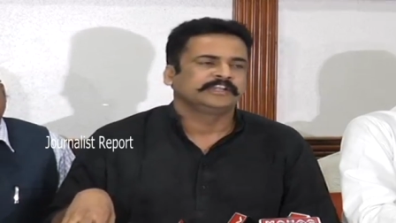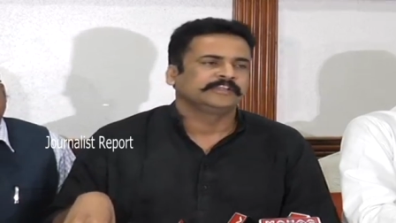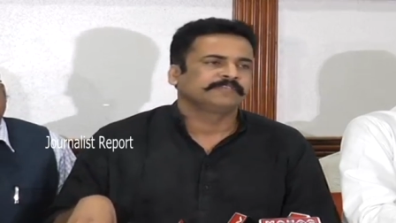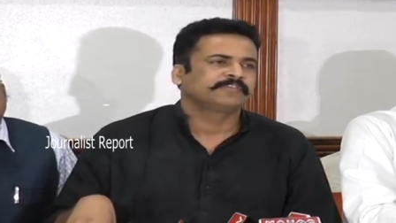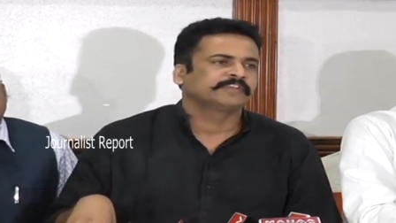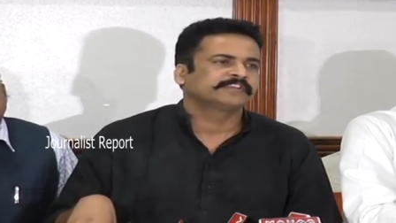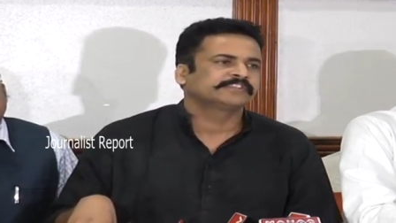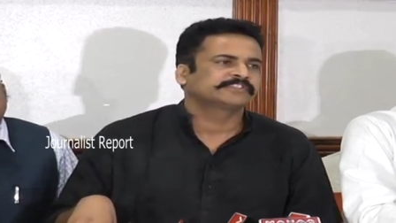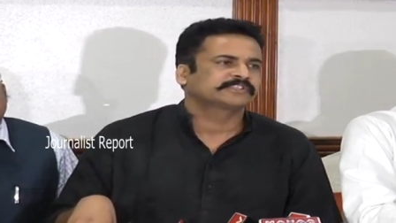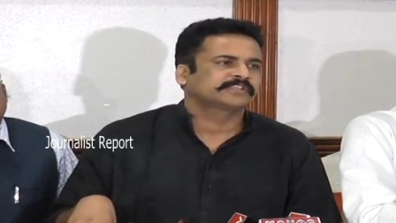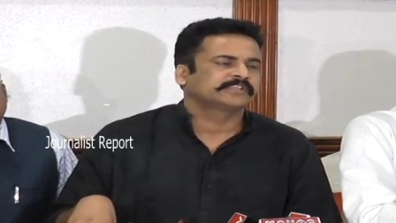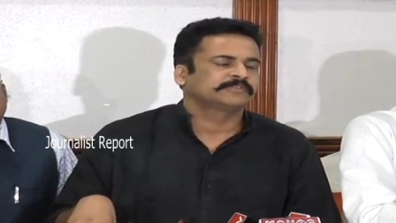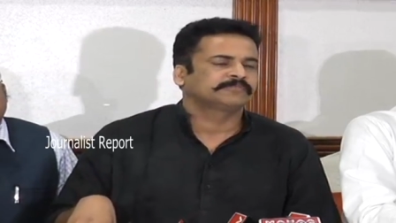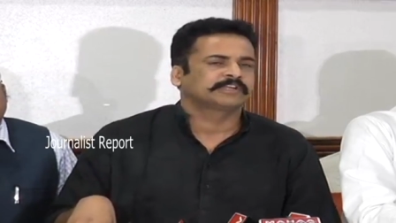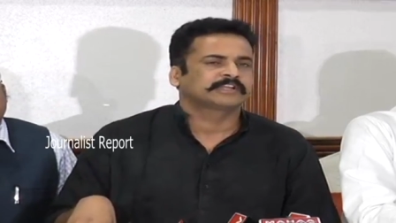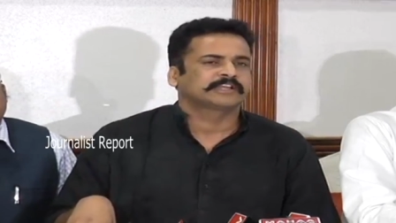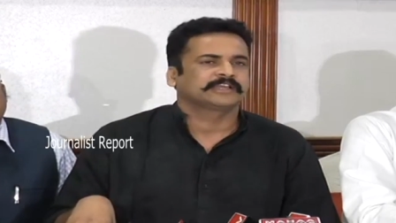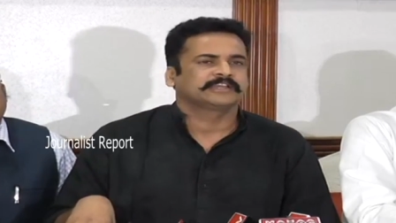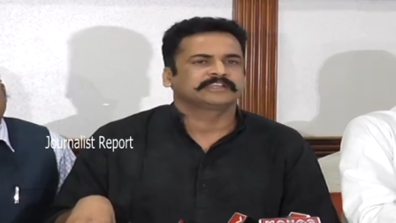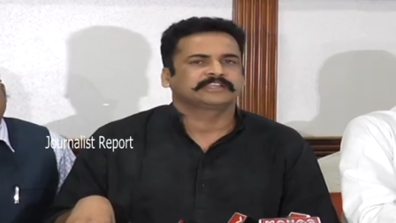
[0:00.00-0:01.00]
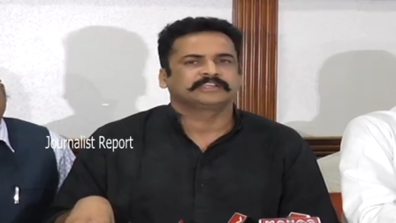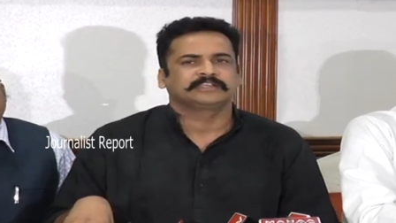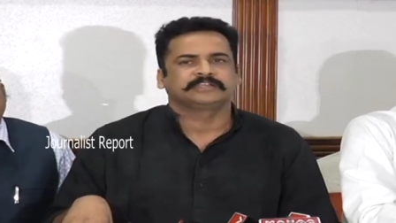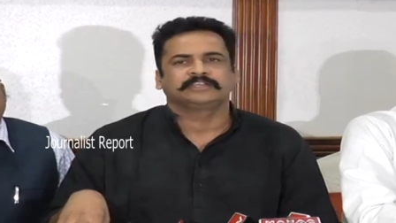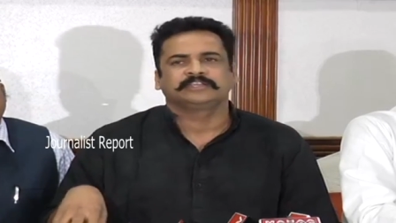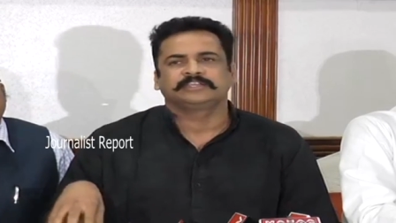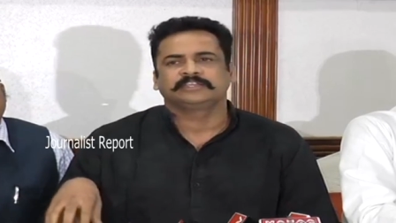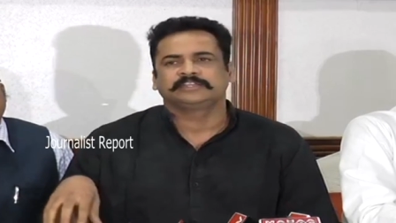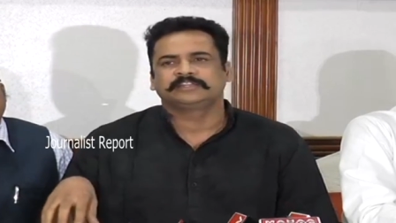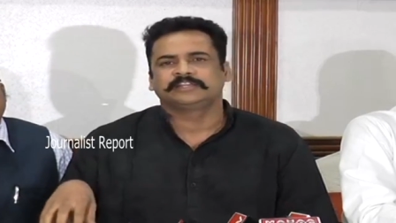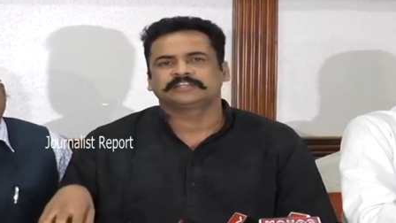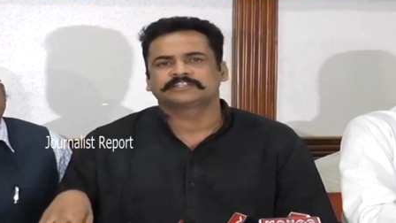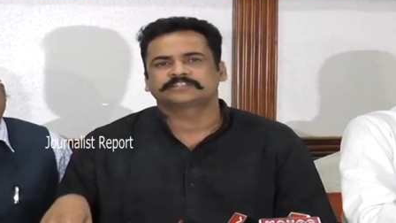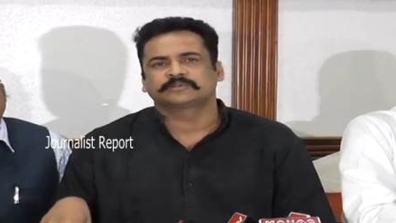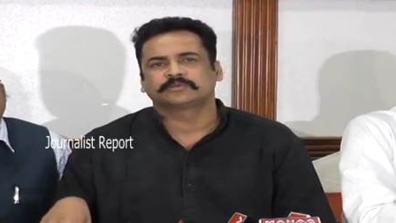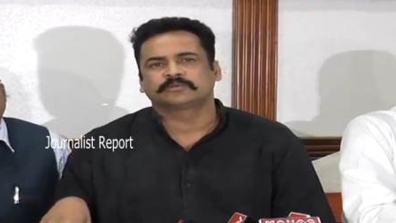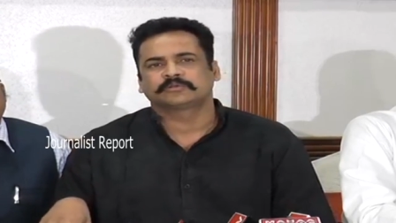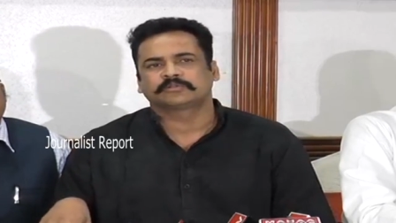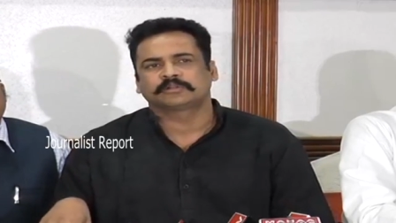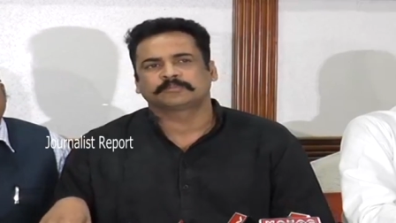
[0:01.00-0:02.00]
డిఫెన్స్కి ఇవ్వటానికి ఈ
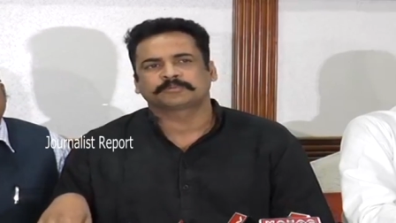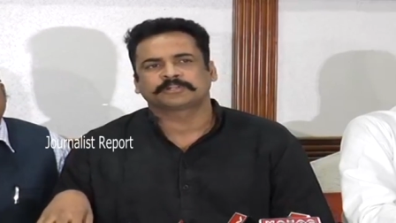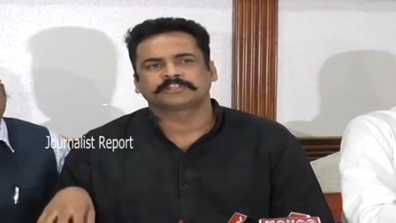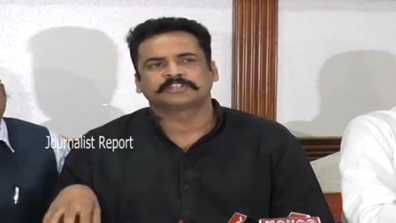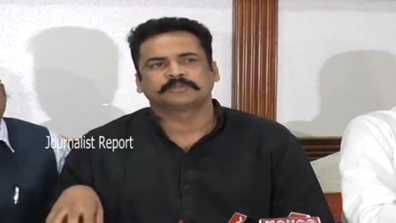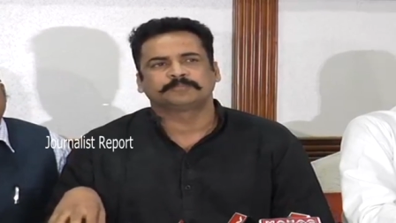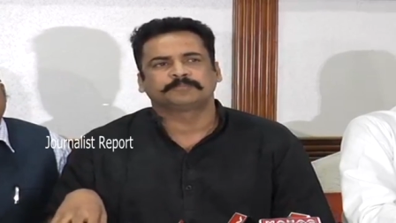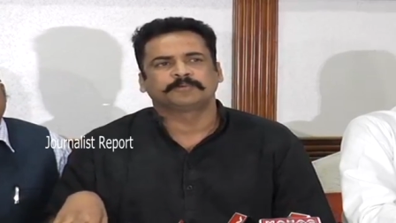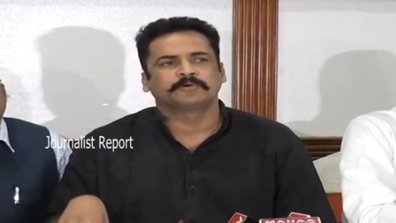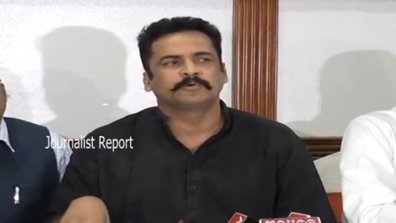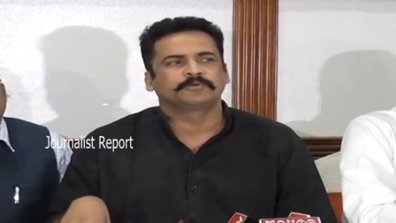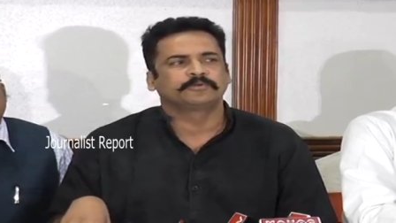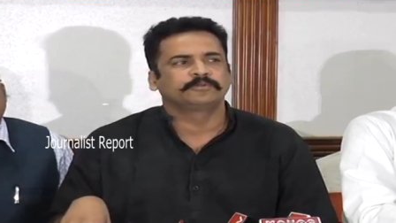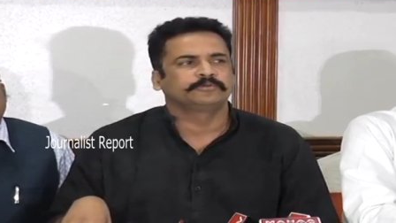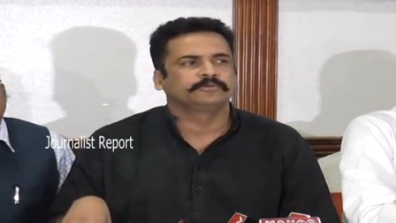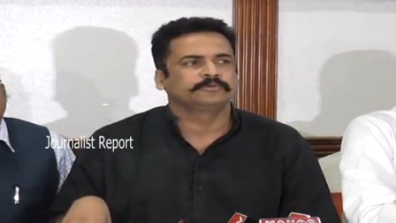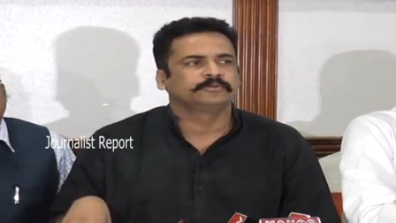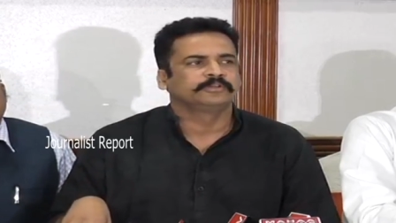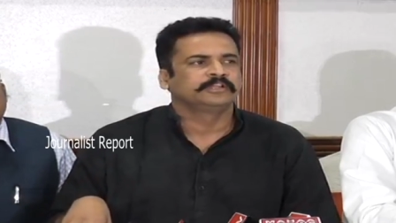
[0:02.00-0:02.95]
దేశంలో ఉన్న ప్రతి పౌరుడు